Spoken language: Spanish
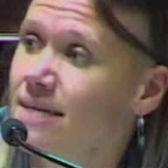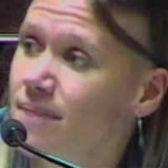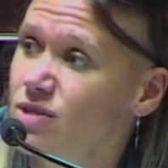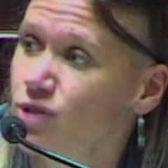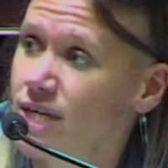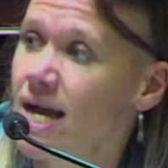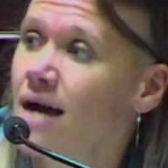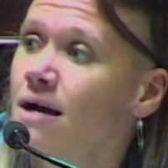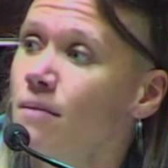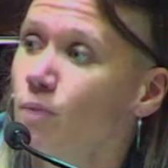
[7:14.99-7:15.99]
mayoría
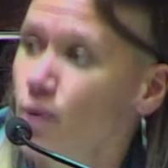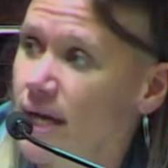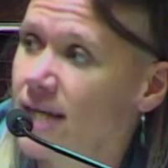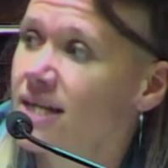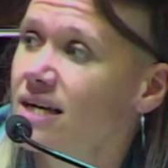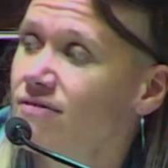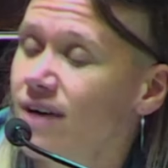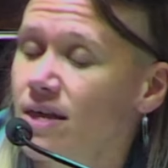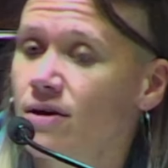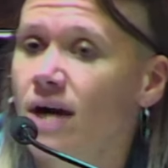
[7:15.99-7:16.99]
mujeres, jefas
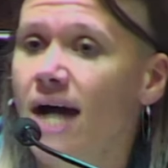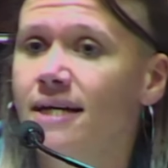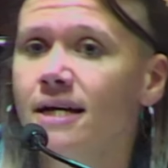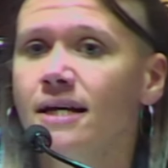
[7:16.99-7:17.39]
de hogar,